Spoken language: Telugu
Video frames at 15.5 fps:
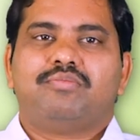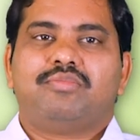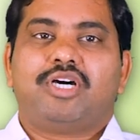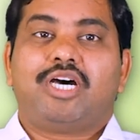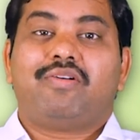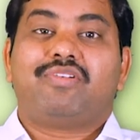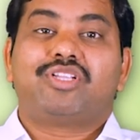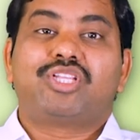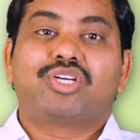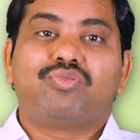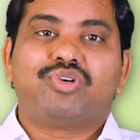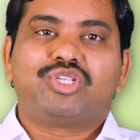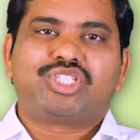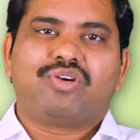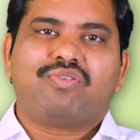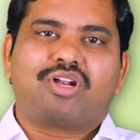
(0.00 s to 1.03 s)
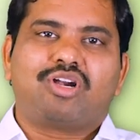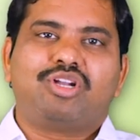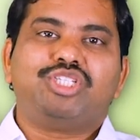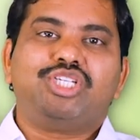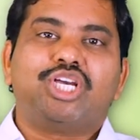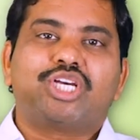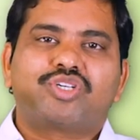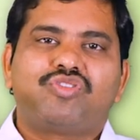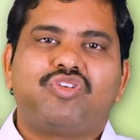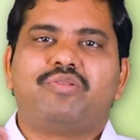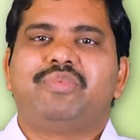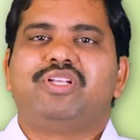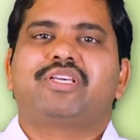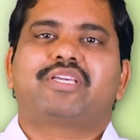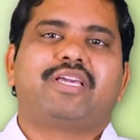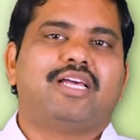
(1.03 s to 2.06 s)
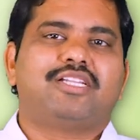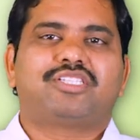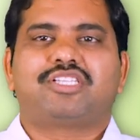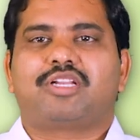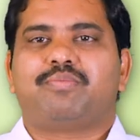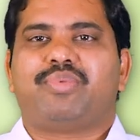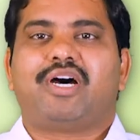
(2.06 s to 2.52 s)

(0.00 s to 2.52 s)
మా వద్దకు వచ్చే వారిలో ఎక్కువ మంది క్యాన్సర్